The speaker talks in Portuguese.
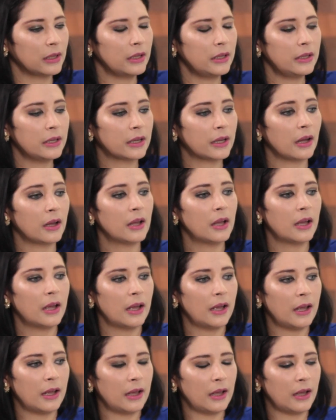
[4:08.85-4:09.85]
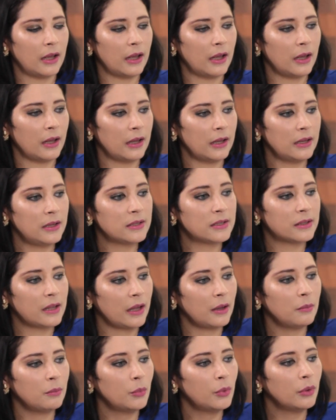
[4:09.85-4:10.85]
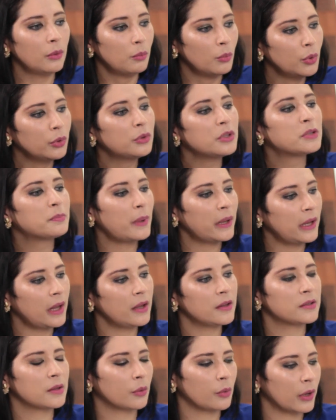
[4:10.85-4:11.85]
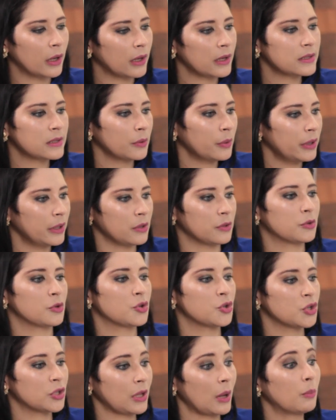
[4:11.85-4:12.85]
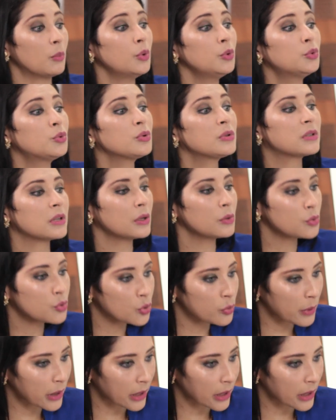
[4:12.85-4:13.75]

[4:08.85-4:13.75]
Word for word: clínica, é, eles têm muita experiência com relação a isso. A gente está muitos anos no